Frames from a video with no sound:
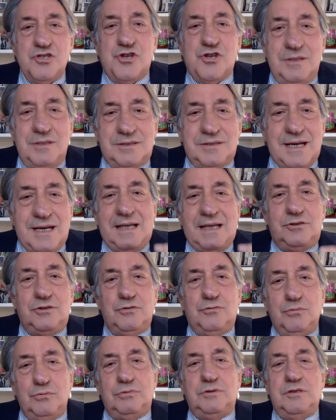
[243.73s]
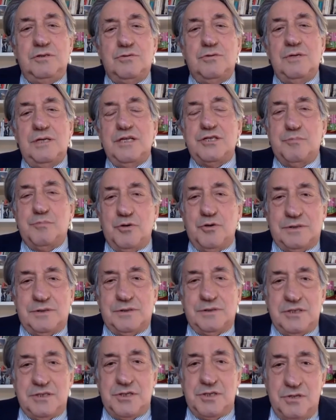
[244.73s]
centrati tutti sulle
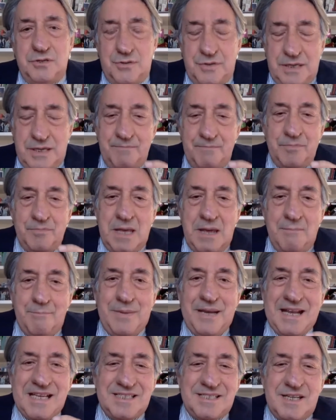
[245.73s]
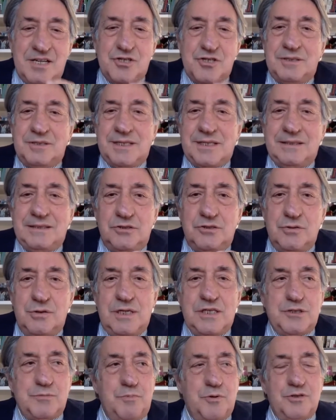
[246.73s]
esportazioni. Per essere centrati
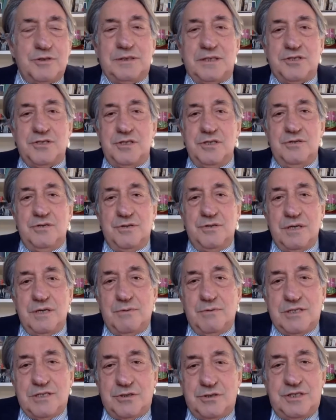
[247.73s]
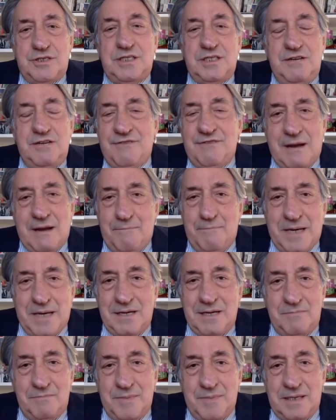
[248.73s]
sulle esportazioni, questo significa
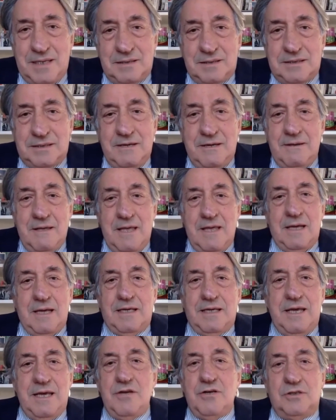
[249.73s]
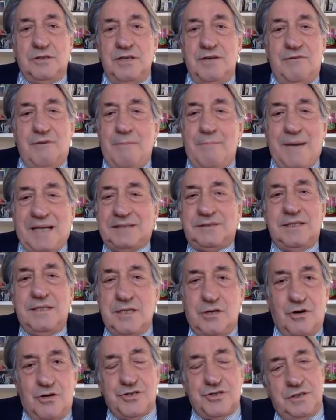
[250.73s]
banalmente che io devo abbattere
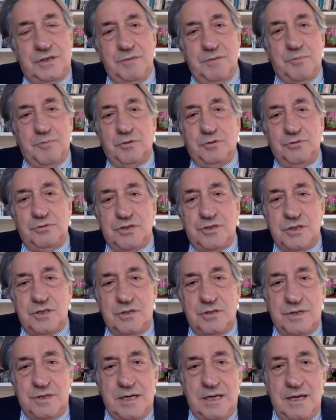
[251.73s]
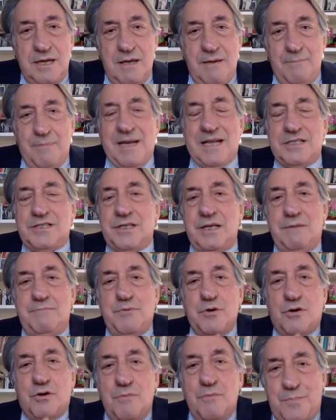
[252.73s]
i costi di produzione per essere
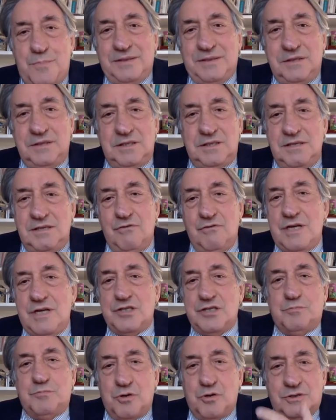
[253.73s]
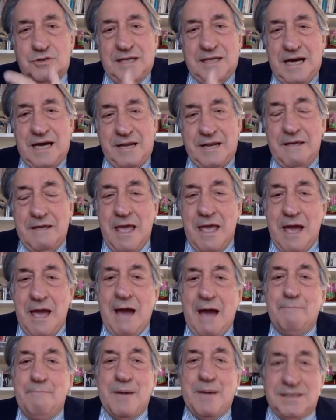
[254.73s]
più competitivo e esportare.
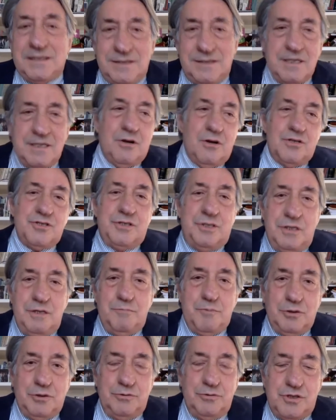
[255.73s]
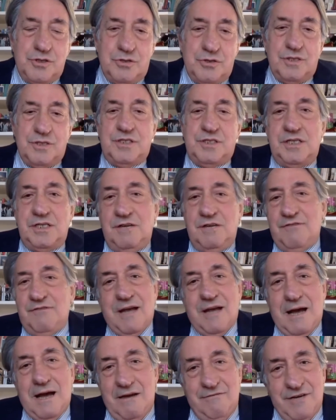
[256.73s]
Abbattere i costi di produzione
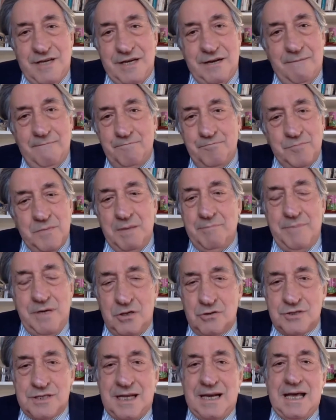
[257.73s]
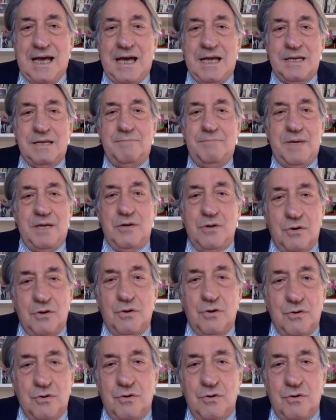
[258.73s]
significa avere meno salari, meno